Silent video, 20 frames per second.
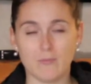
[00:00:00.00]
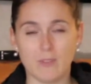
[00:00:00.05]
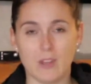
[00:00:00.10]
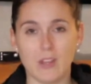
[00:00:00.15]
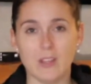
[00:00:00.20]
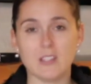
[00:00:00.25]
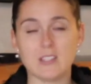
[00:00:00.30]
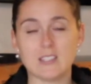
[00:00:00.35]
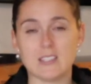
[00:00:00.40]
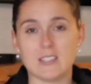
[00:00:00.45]

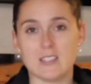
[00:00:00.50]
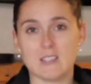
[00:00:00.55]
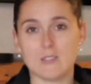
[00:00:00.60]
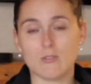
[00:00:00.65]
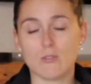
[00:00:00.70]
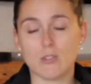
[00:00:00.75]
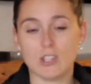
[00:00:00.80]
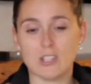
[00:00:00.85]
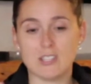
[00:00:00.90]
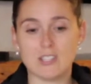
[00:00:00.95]
Hein. C'est
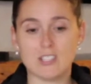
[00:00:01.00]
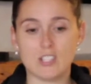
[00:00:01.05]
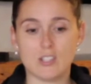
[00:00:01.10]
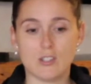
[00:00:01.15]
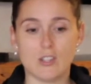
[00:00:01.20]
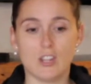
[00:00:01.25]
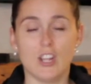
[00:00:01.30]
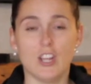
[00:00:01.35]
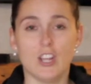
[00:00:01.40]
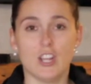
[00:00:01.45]
sûr que
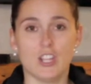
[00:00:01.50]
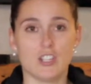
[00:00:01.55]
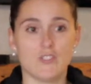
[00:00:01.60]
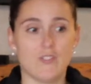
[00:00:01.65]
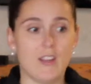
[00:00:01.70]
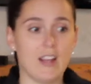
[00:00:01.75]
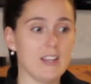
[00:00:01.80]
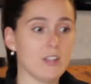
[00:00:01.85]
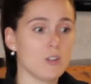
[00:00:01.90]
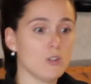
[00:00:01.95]
si je,
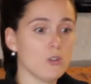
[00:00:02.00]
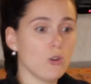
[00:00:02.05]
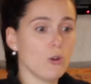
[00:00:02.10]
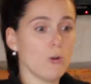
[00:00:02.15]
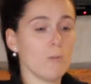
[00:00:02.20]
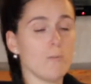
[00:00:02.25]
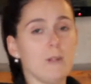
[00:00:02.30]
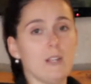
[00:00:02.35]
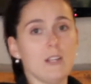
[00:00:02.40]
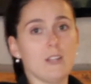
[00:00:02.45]
vais aller
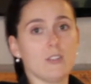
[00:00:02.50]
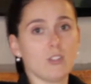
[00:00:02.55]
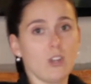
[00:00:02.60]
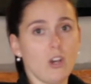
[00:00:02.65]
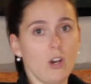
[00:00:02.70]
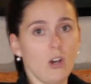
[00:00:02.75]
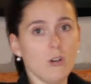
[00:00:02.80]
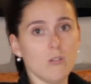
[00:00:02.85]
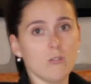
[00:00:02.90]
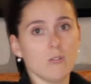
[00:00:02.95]
courber le
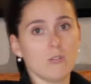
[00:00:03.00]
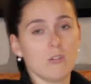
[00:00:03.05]
tronc,